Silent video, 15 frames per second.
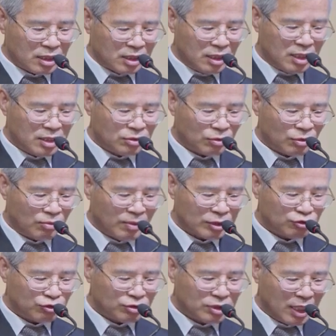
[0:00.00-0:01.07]
그리스
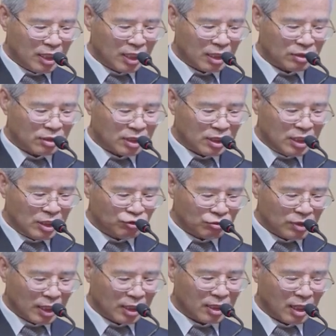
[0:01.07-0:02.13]
로마 축제에 대해서
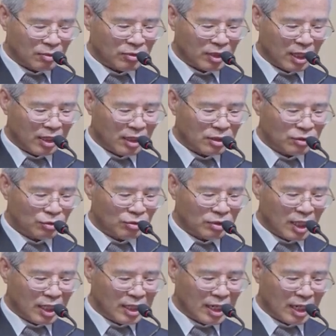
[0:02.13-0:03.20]
익숙하기 때문에
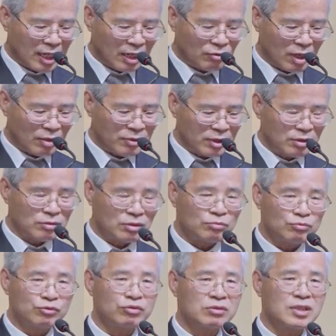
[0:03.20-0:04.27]
소테리아라고 하면은
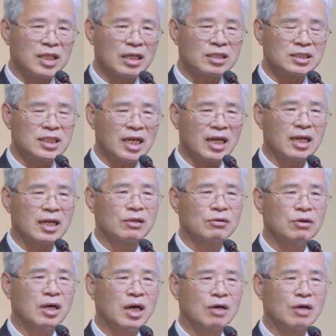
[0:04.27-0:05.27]
무슨 단어인지 알아요.